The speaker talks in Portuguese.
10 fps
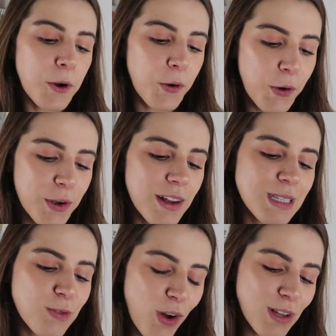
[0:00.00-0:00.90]
procuro
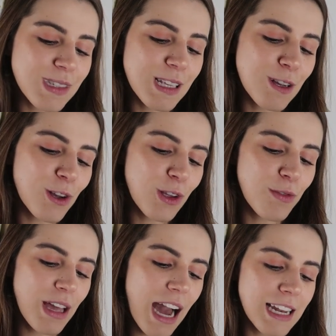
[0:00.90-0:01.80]
as fotos das
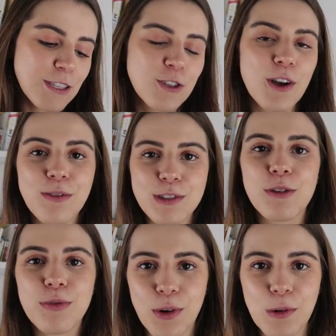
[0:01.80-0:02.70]
rodoviárias de onde
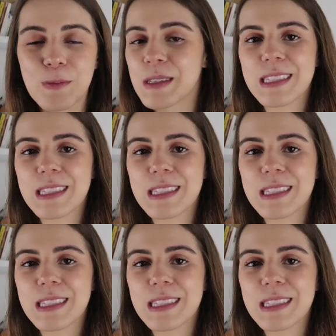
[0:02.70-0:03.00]
eu vou.